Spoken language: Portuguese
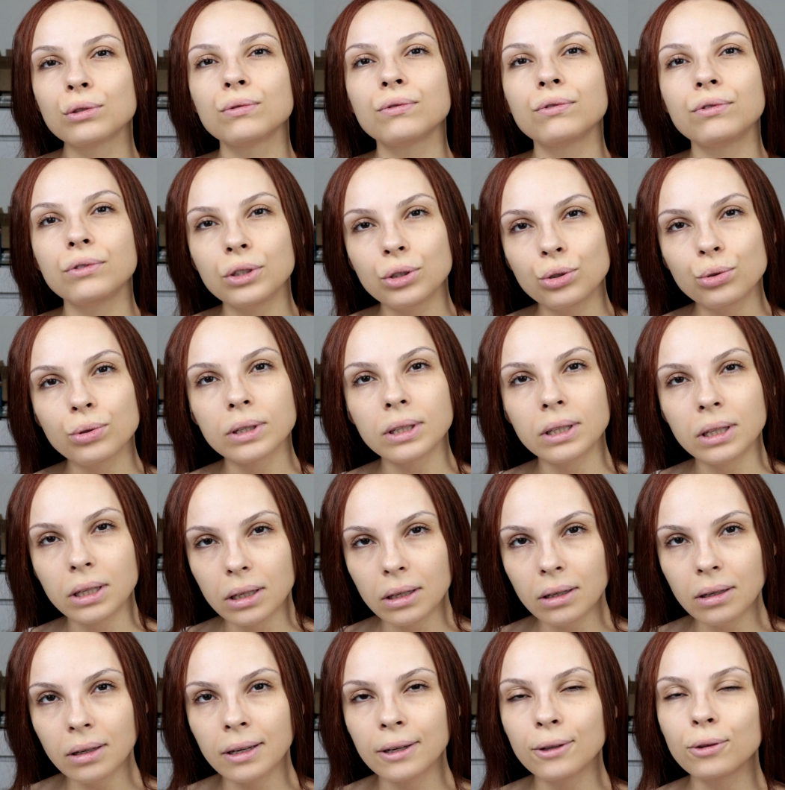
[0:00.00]
um vídeo
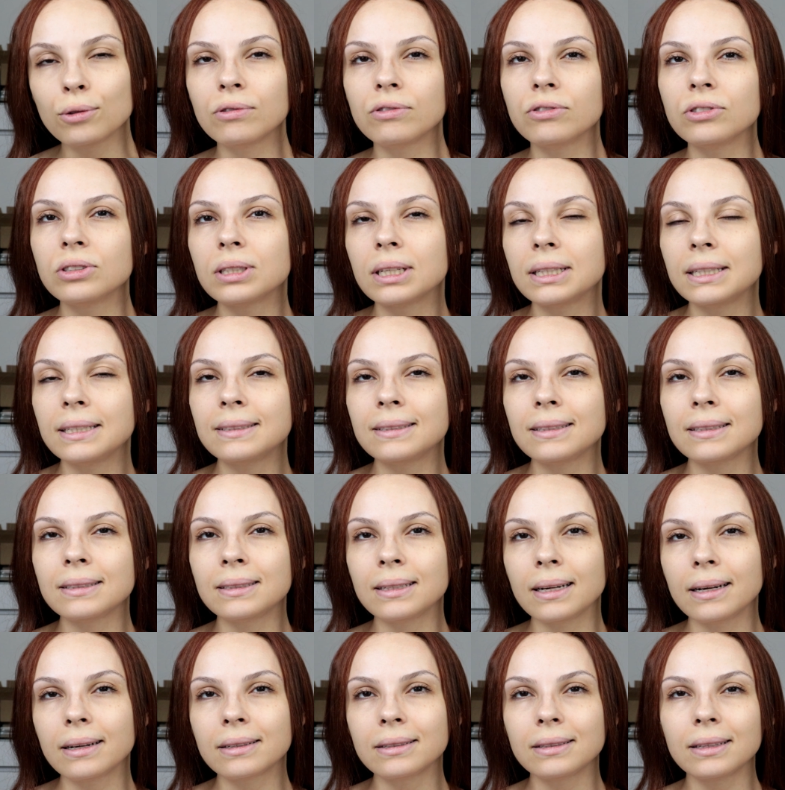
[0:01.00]
aqui renovando a
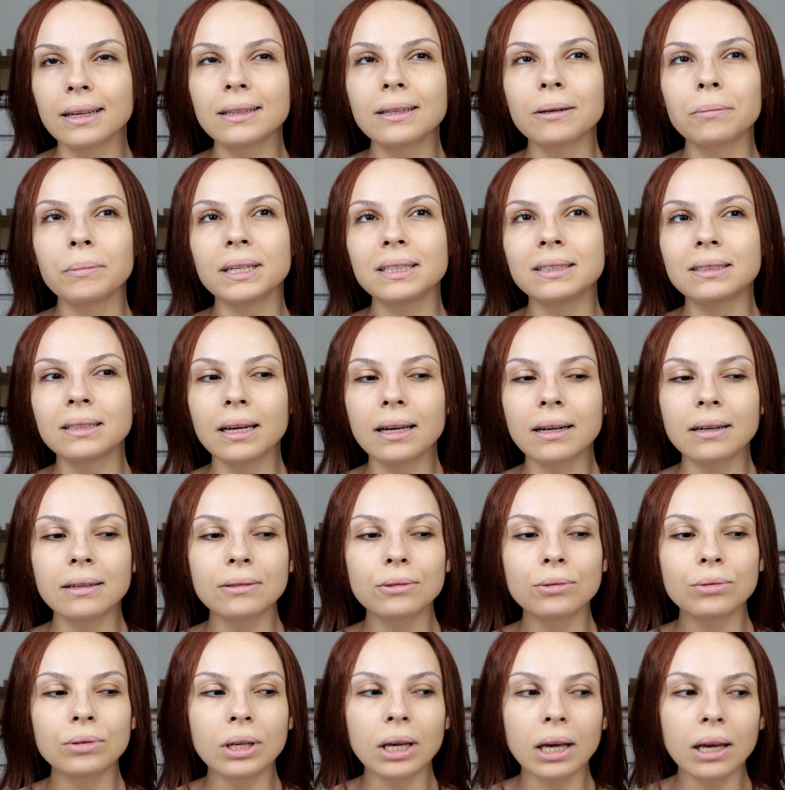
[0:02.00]
necessaire, que nada mais era
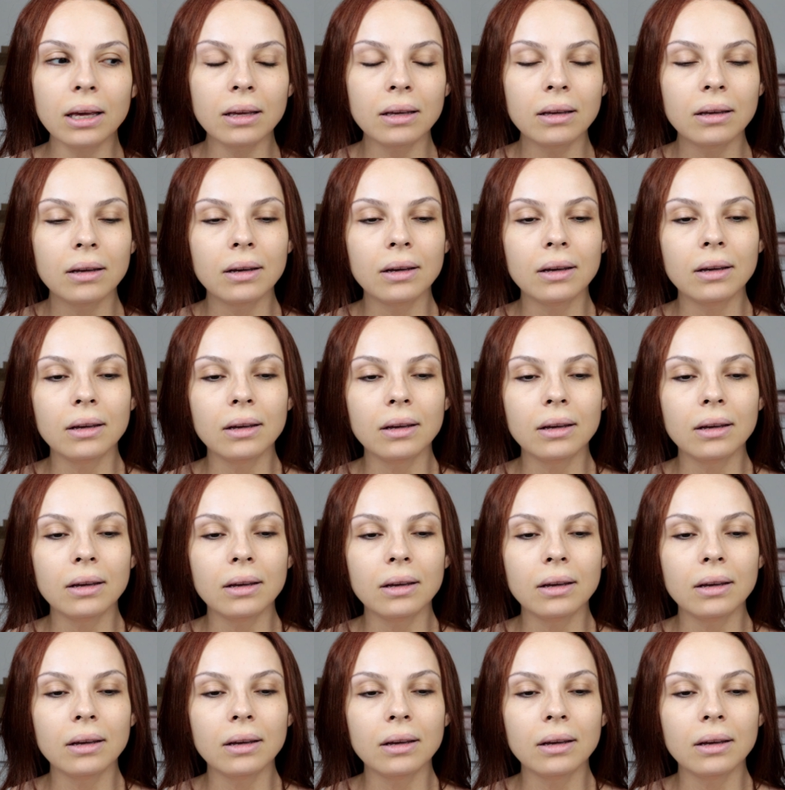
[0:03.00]
do que